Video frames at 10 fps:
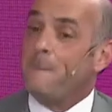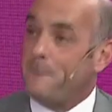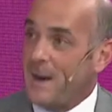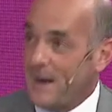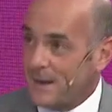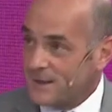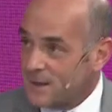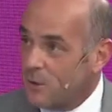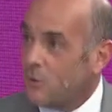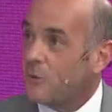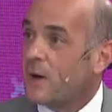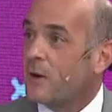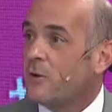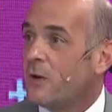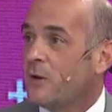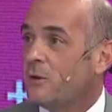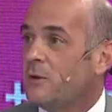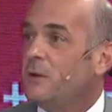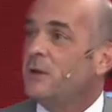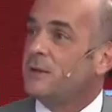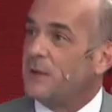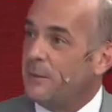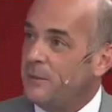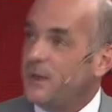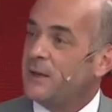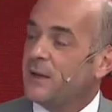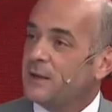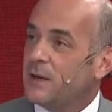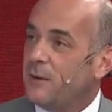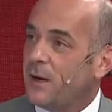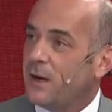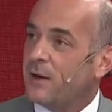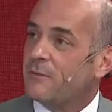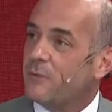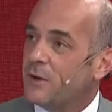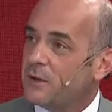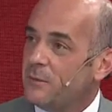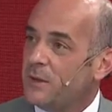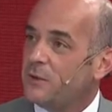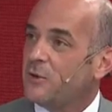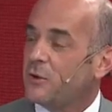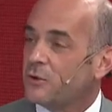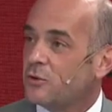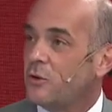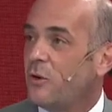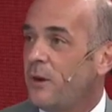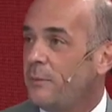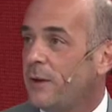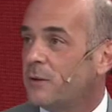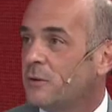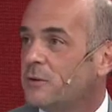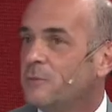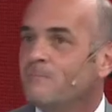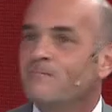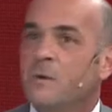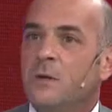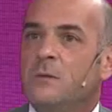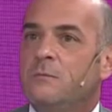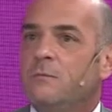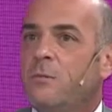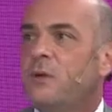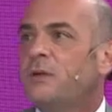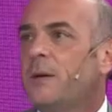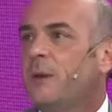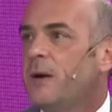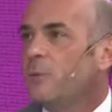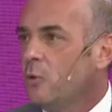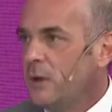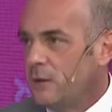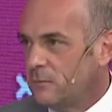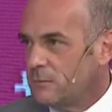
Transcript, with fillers: Para que sea un lugar acogedor, también hay que trabajar fuertemente lo que son los aspectos podés llamarle bullying.